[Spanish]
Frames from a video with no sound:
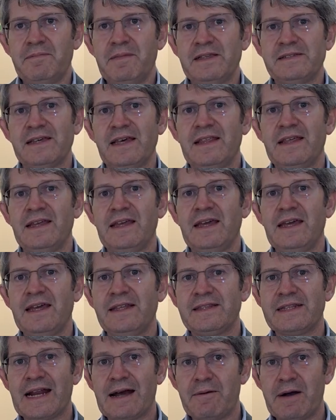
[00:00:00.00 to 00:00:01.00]
mesa
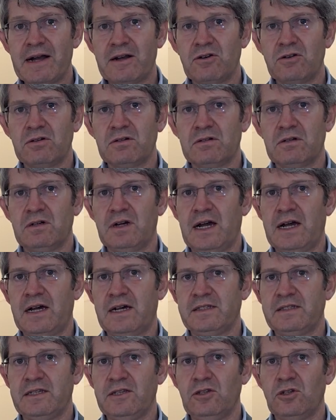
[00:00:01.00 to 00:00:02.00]
de trabajo
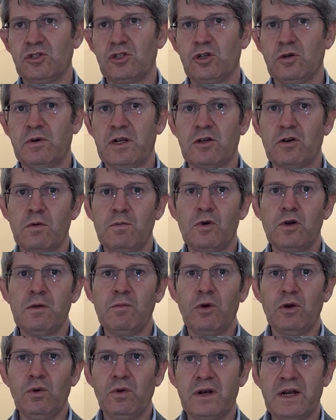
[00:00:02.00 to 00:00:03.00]
ha sido sobre cómo
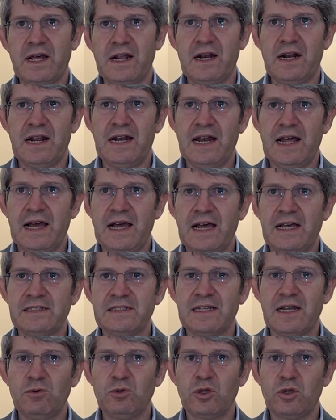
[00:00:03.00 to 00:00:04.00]
involucrar a
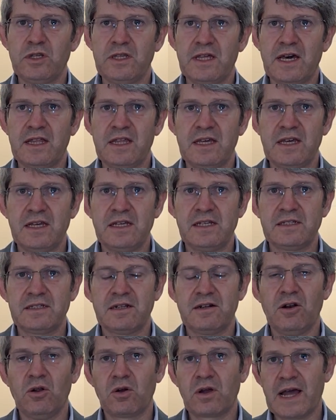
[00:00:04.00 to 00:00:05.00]
las
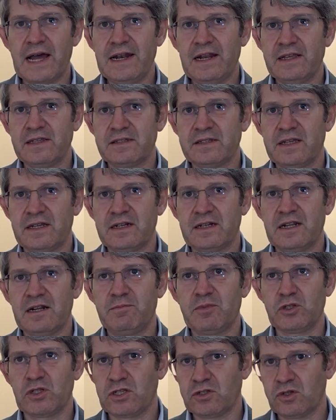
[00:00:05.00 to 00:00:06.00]
autoridades locales en el
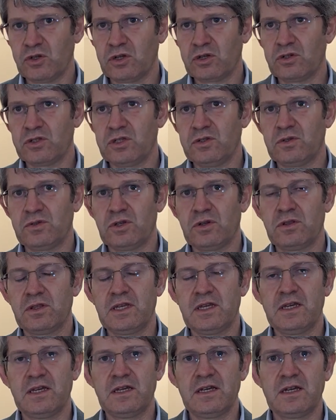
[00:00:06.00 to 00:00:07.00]
proceso de constitución
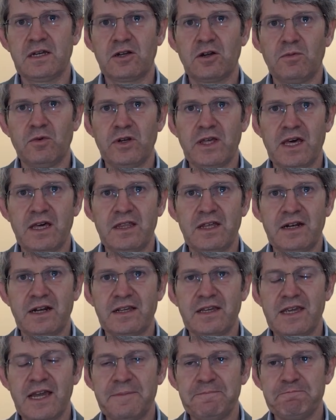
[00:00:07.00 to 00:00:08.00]
de comunidades de
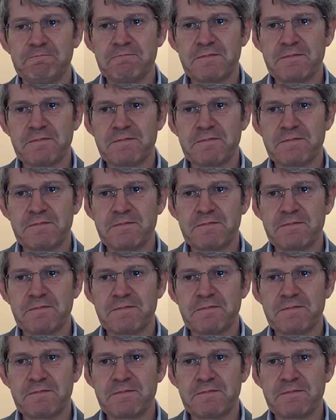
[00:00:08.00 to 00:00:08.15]
energía,